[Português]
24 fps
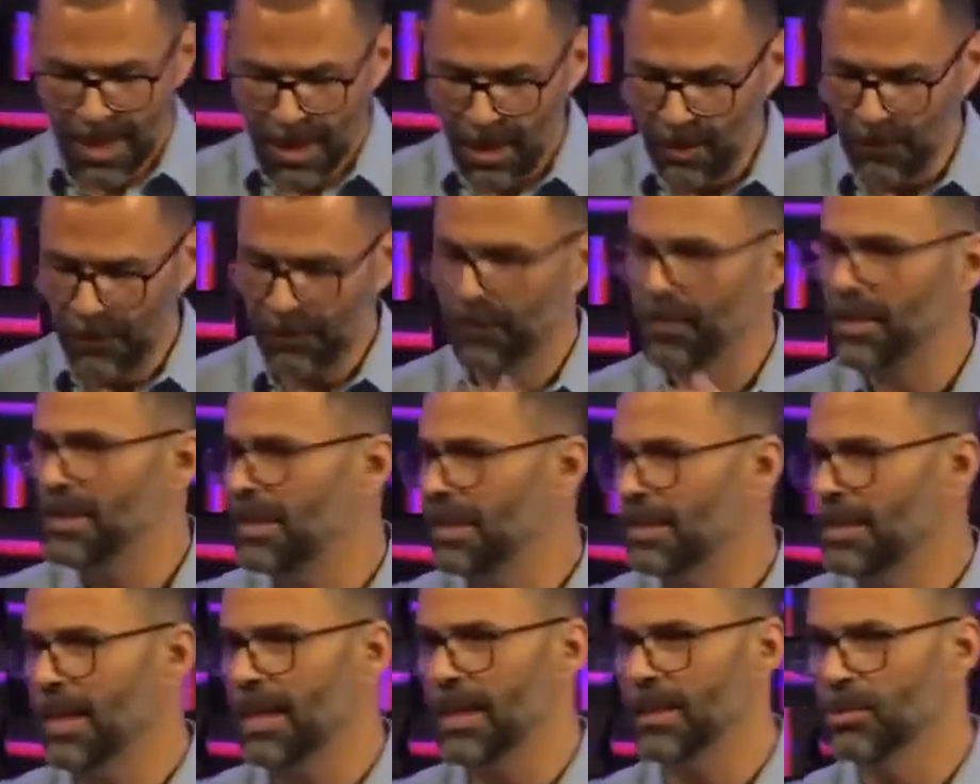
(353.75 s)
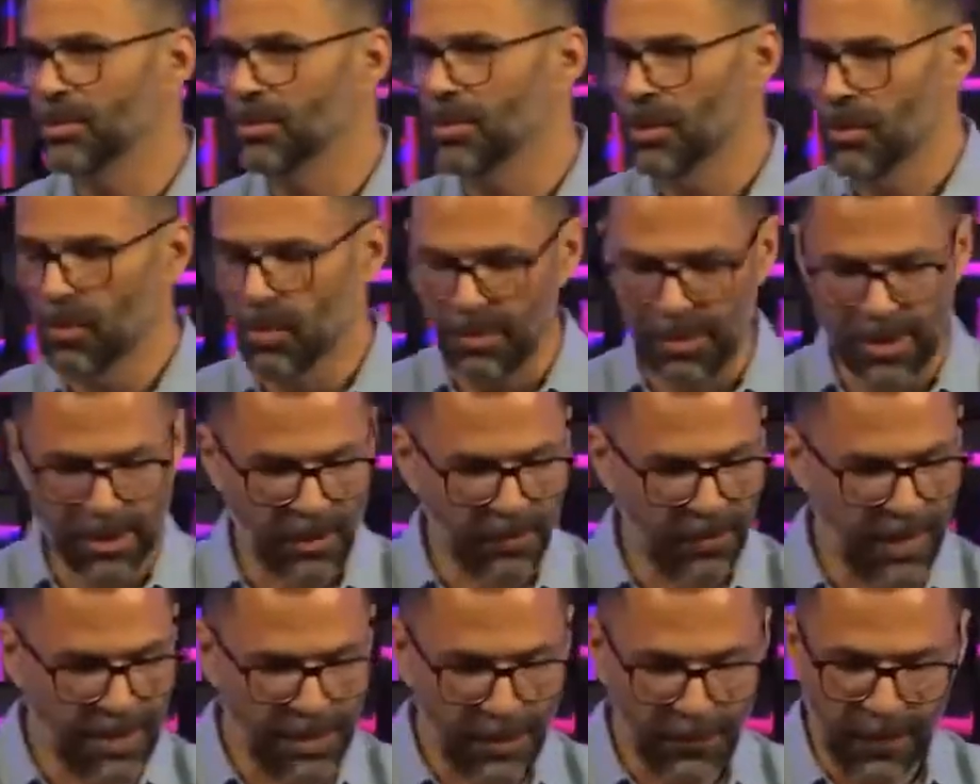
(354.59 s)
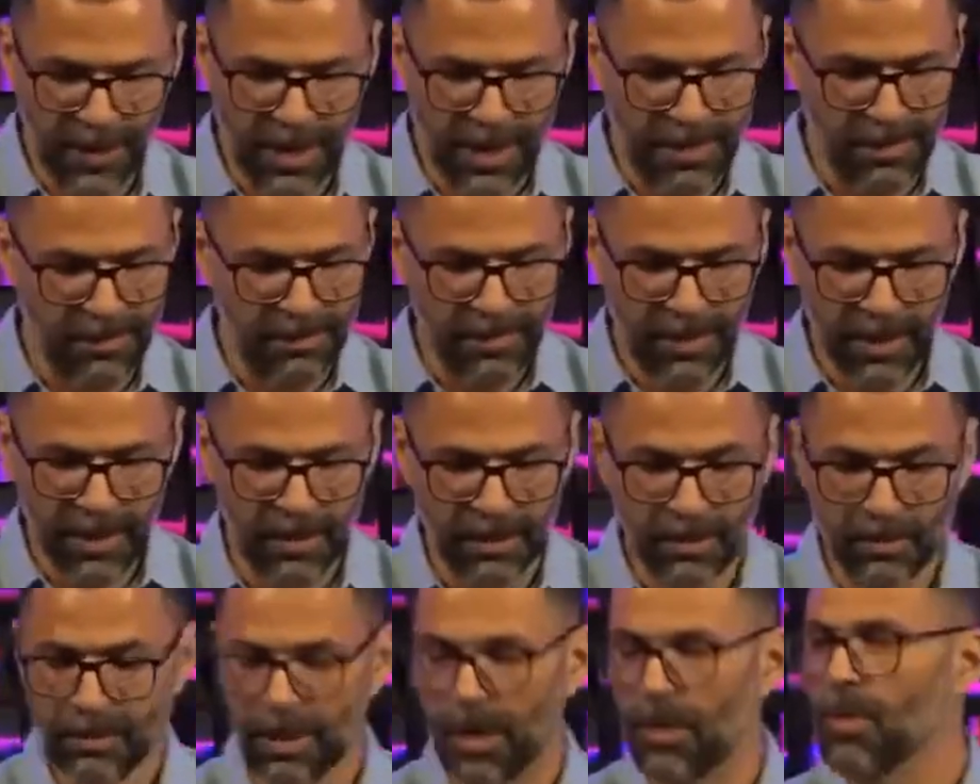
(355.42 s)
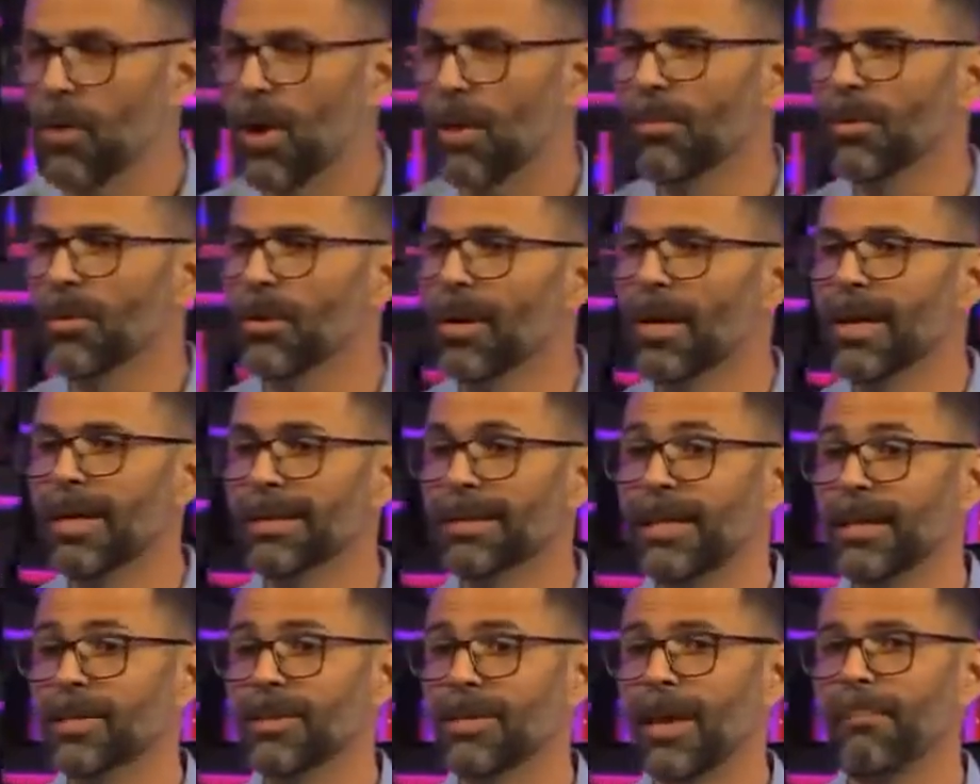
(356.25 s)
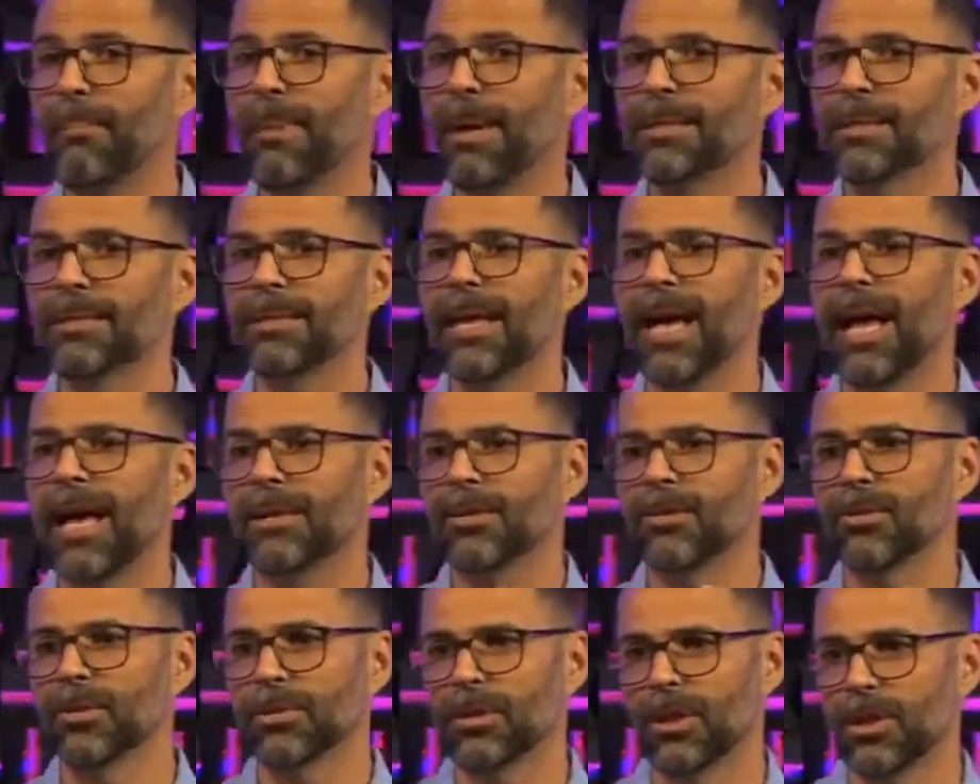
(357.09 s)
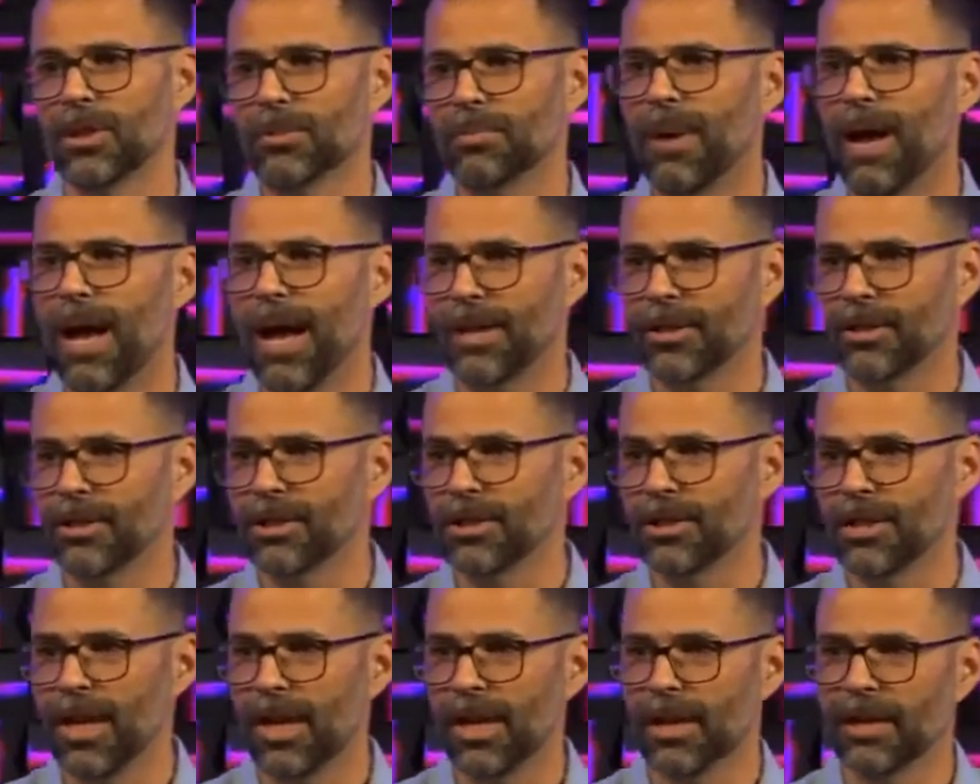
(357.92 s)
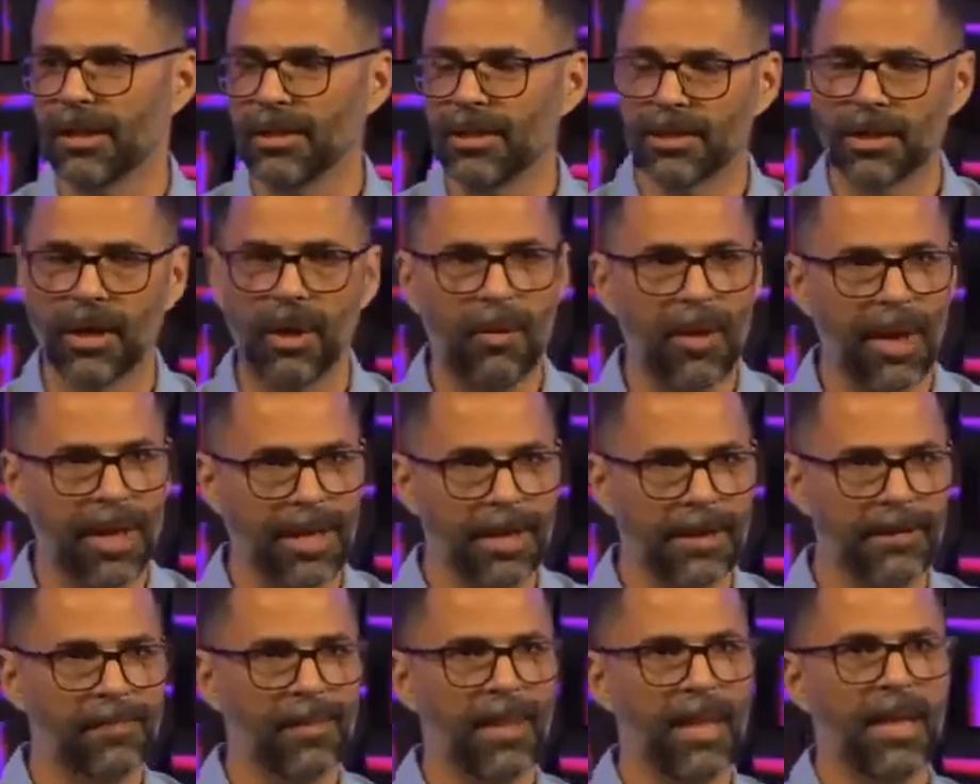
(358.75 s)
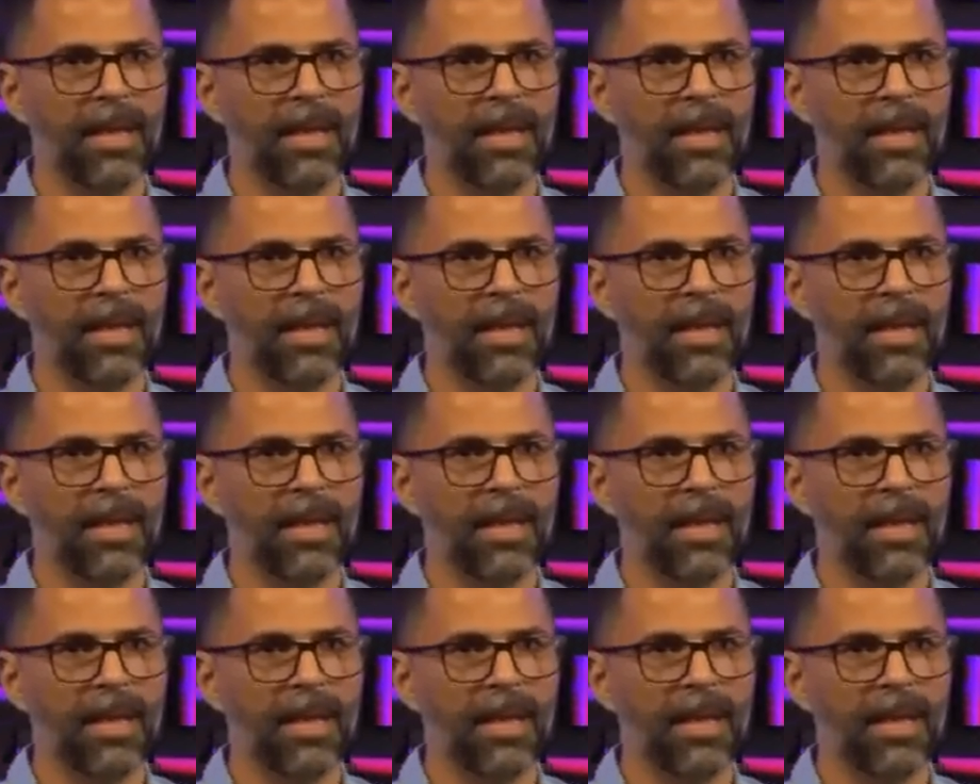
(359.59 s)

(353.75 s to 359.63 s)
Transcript: eu fiz essa leitura algumas vezes, eu falei, eu não tenho como deixar passar as outras partes, né, que estão aí.